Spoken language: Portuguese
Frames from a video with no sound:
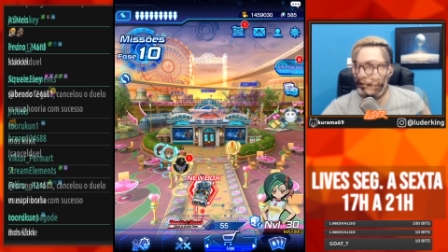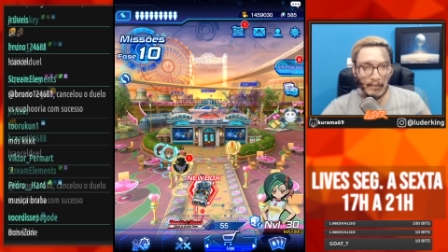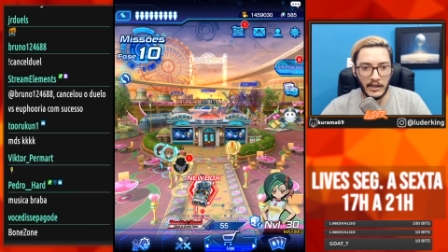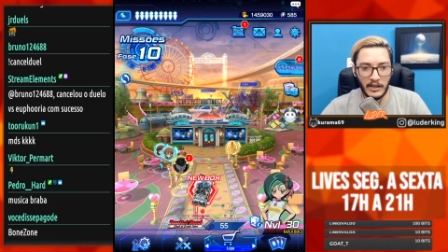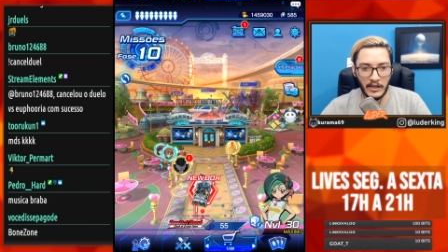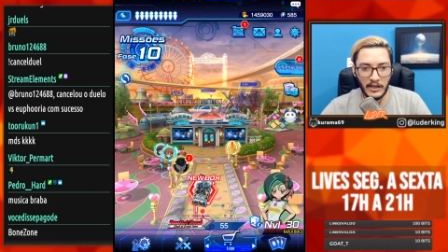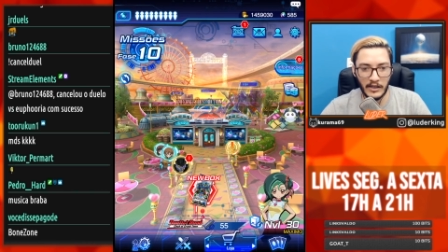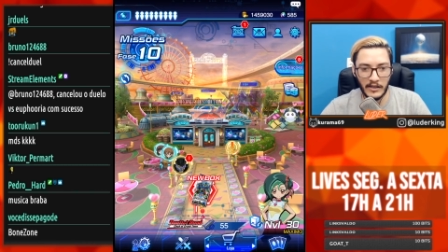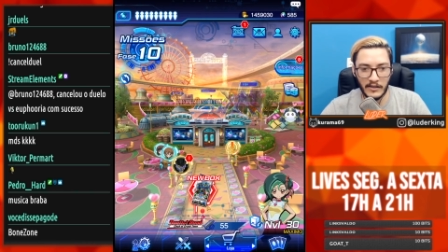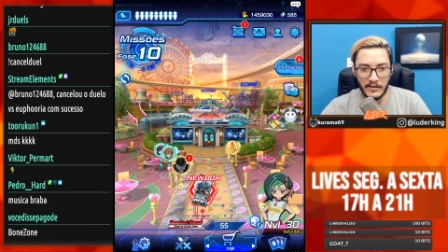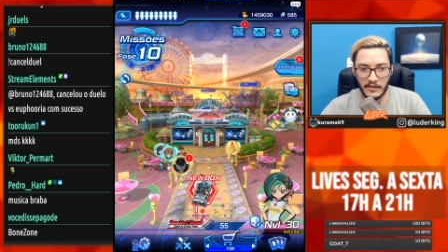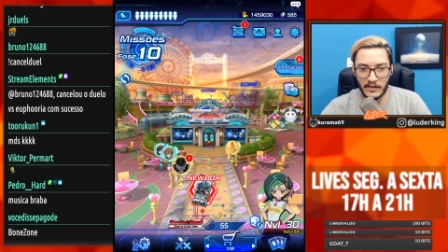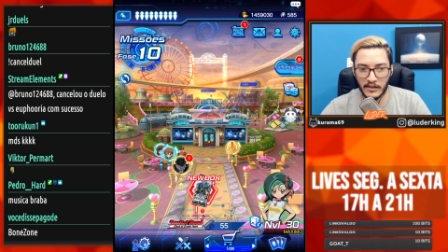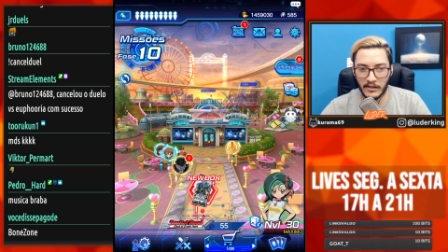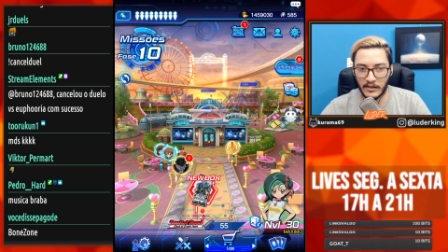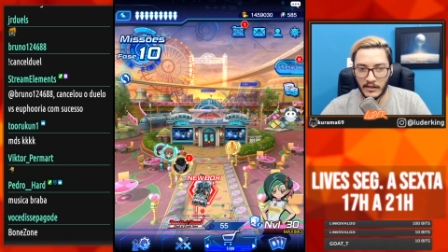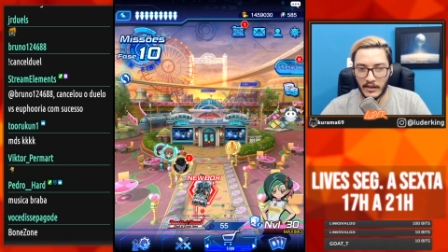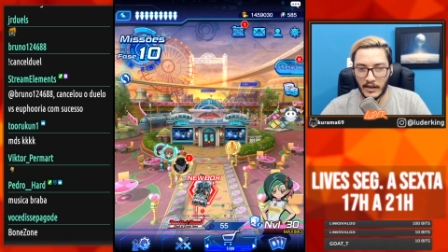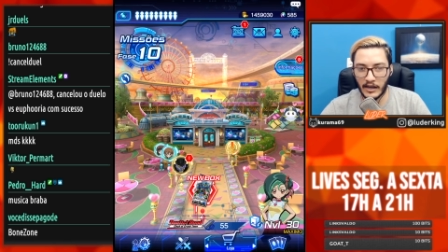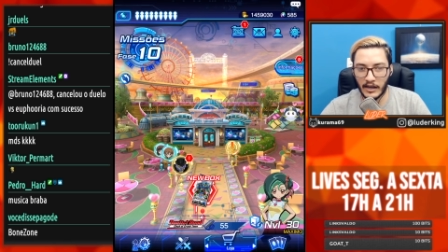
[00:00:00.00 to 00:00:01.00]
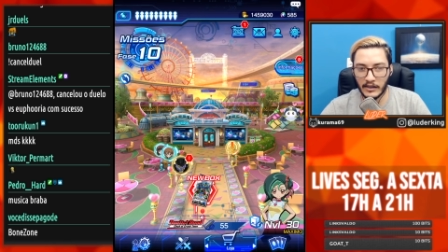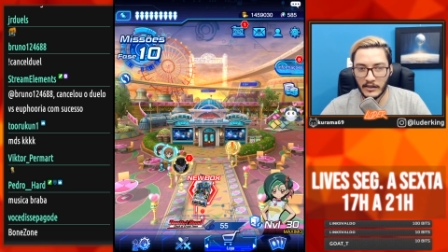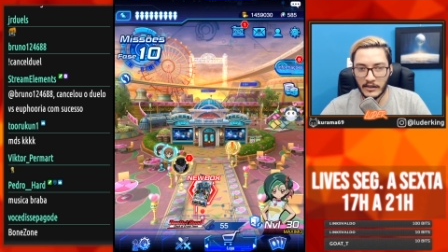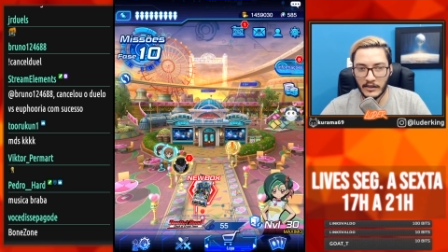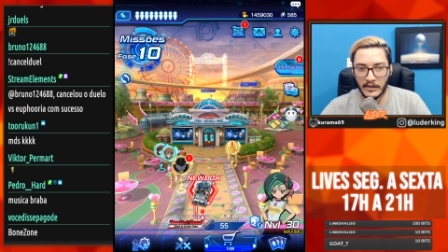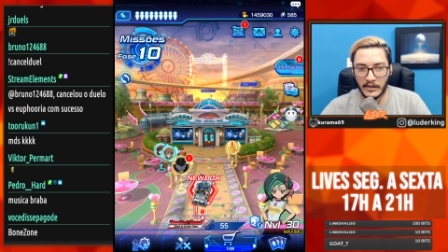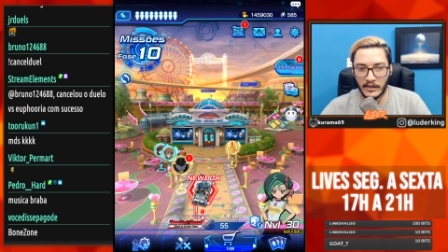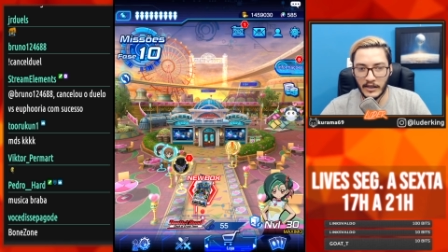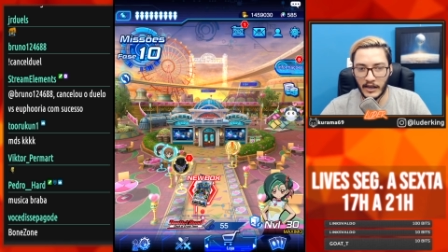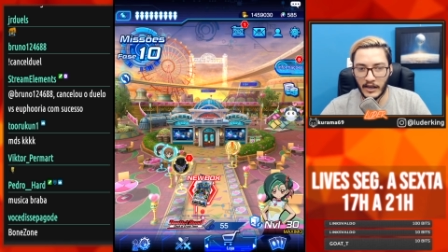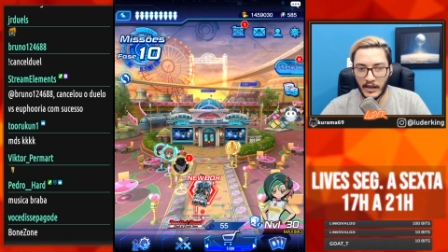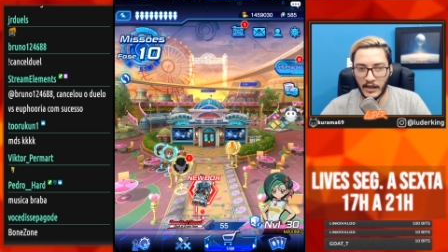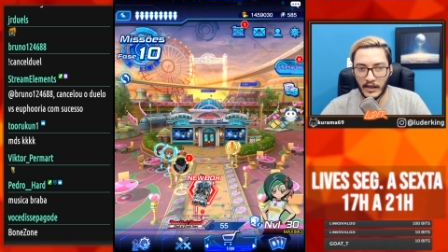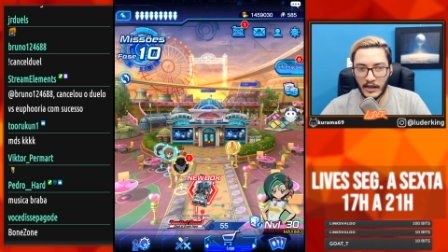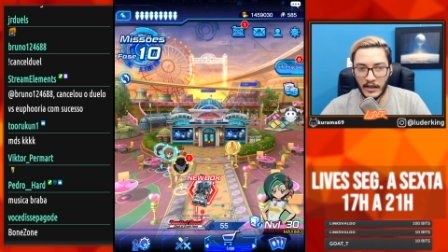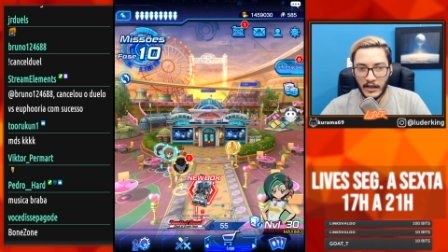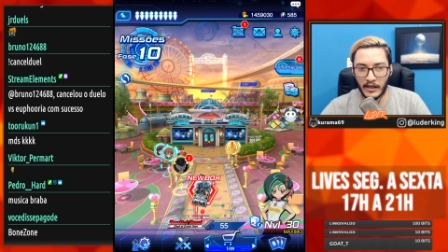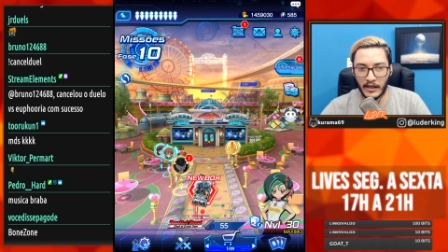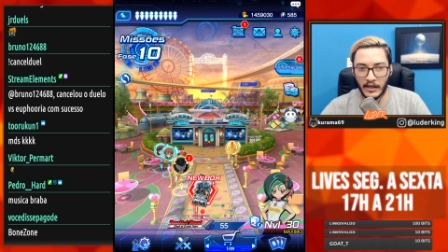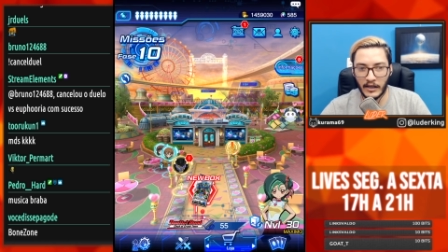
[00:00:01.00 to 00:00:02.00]
Beleza, aqui
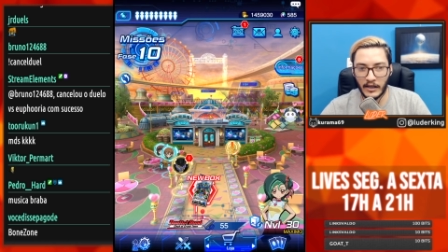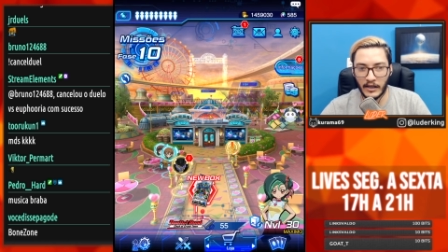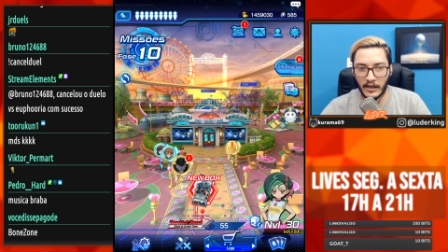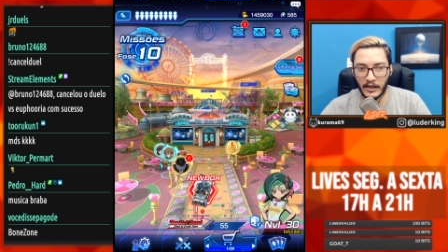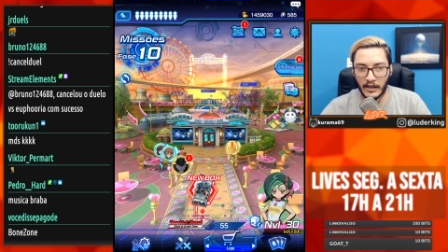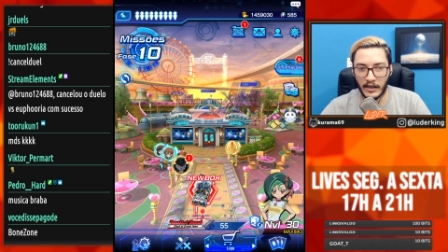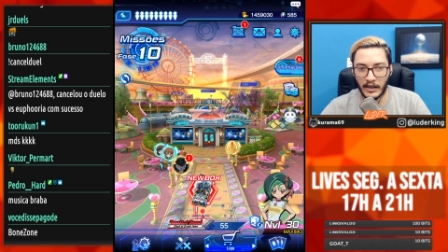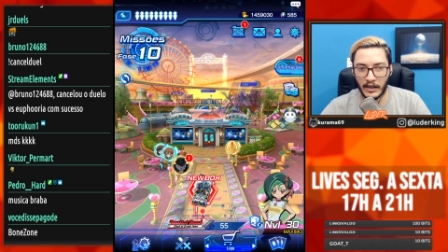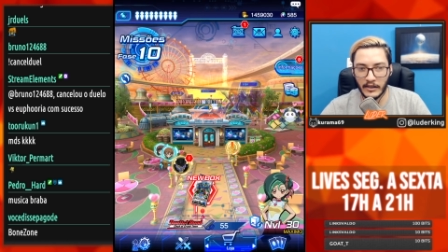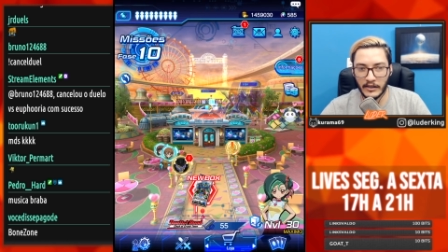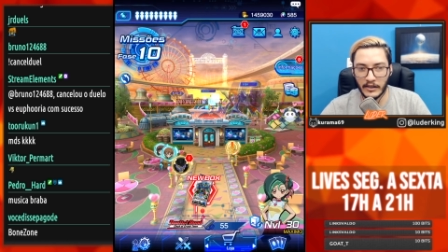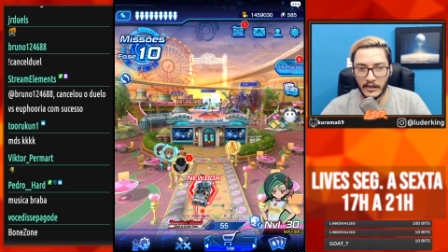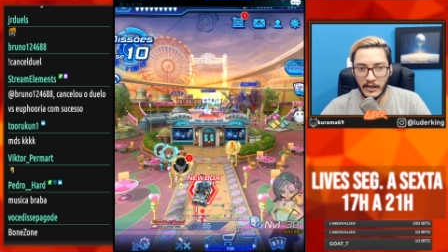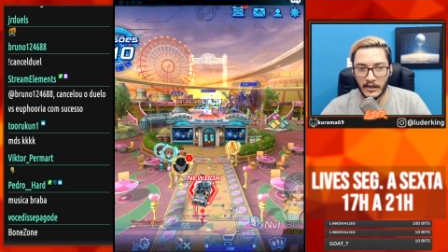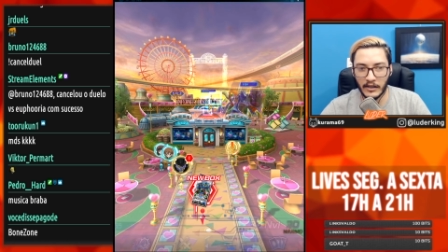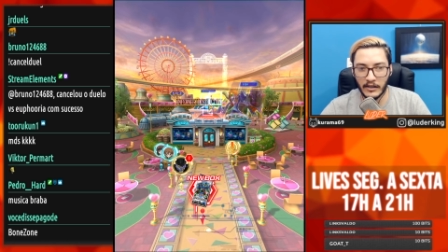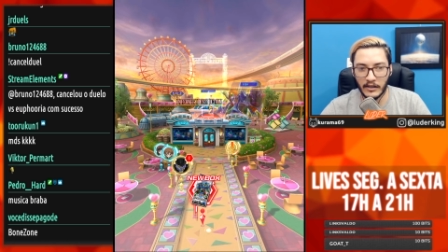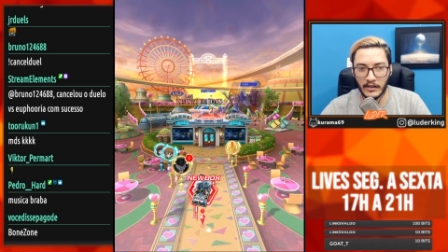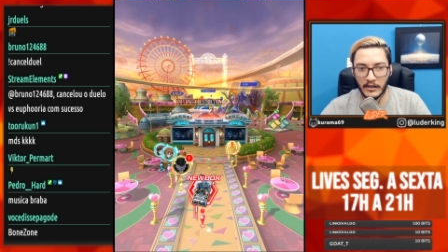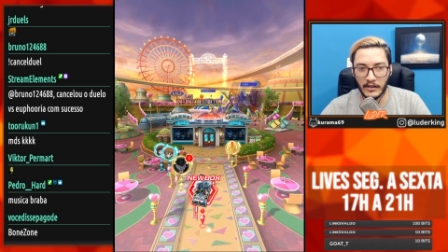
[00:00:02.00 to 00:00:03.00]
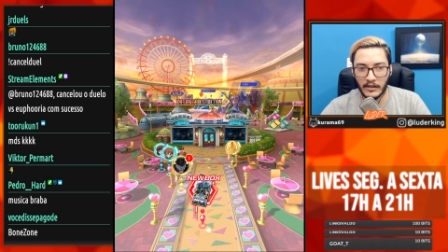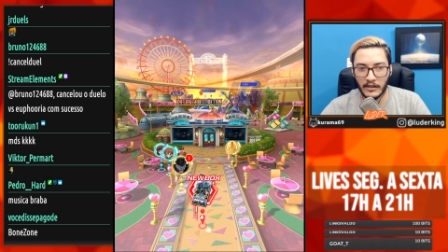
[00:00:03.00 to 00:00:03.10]
é... É aqui, né?